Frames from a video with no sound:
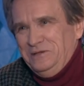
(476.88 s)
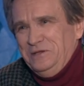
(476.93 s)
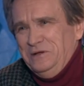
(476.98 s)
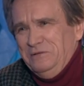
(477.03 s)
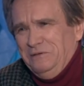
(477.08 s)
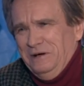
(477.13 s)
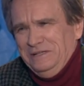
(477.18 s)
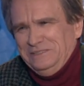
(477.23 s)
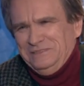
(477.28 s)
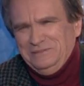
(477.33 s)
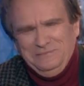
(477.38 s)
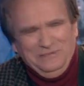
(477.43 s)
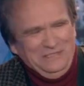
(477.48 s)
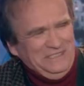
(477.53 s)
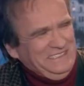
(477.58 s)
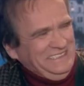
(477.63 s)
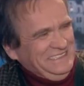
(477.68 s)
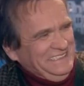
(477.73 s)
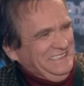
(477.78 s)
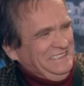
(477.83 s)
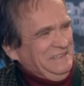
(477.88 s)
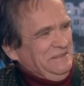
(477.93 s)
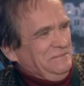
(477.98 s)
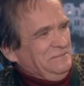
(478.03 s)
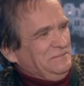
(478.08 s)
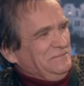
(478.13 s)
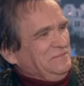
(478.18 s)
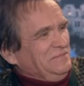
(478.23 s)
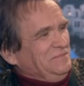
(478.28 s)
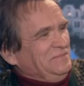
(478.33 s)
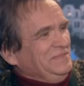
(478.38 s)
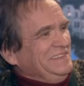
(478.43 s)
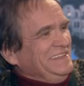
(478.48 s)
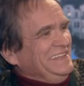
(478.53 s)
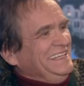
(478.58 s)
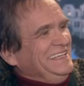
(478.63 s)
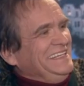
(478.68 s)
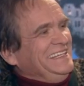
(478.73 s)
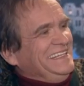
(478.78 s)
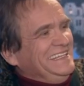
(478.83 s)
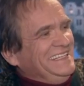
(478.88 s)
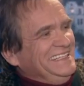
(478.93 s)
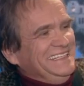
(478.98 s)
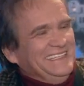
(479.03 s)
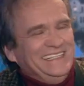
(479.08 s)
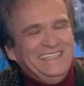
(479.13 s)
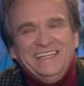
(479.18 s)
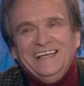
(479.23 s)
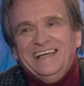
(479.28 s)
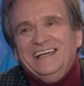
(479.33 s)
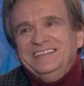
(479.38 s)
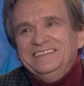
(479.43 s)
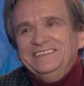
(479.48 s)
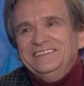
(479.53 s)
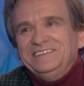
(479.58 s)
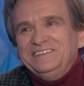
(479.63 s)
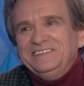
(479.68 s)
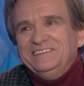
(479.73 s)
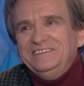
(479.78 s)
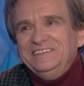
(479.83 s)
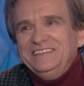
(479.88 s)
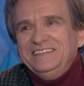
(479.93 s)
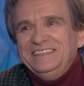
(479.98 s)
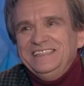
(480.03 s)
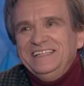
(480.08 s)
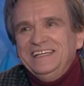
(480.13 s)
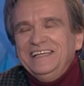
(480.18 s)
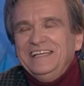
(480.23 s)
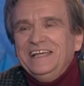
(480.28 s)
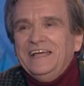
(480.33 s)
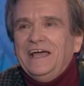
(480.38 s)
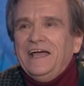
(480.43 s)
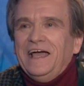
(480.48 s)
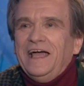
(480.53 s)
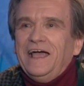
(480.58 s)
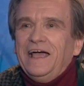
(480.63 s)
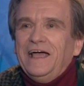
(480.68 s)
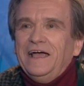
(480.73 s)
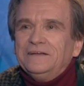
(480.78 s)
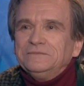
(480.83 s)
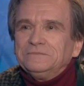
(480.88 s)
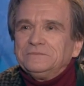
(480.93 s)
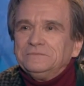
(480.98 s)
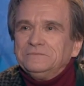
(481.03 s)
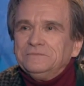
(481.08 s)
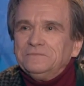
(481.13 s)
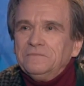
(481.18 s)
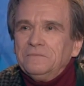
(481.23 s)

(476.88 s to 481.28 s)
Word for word: невозможно. Как смешно. Ну, а, вы видели, как